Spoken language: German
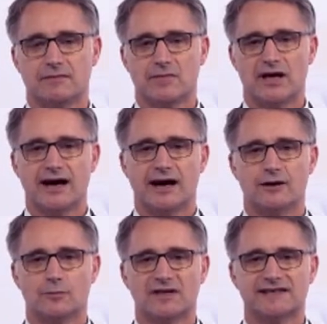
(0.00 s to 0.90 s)
egal
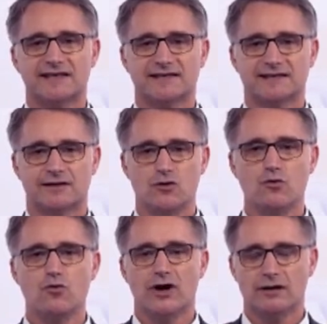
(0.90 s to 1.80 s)
ob das jetzt
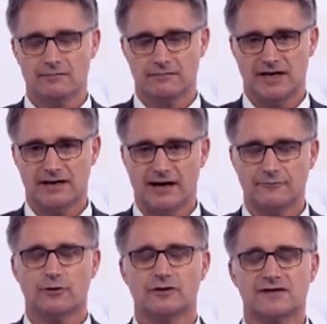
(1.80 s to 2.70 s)
nur in
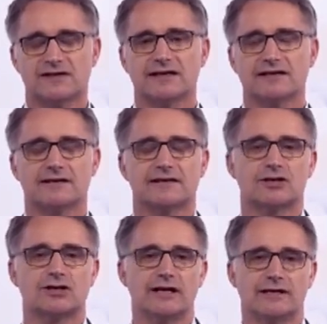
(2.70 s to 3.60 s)
Anführungszeichen das
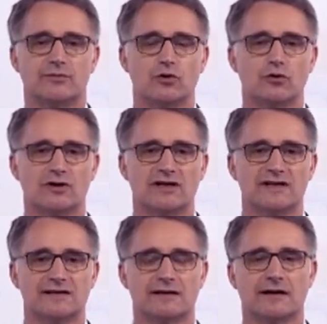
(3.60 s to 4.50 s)
erstellte Produkt
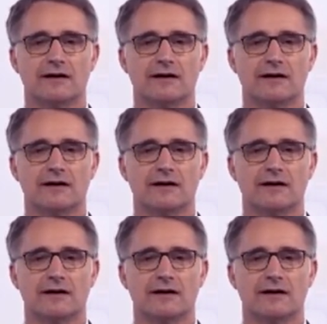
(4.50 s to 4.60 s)
ist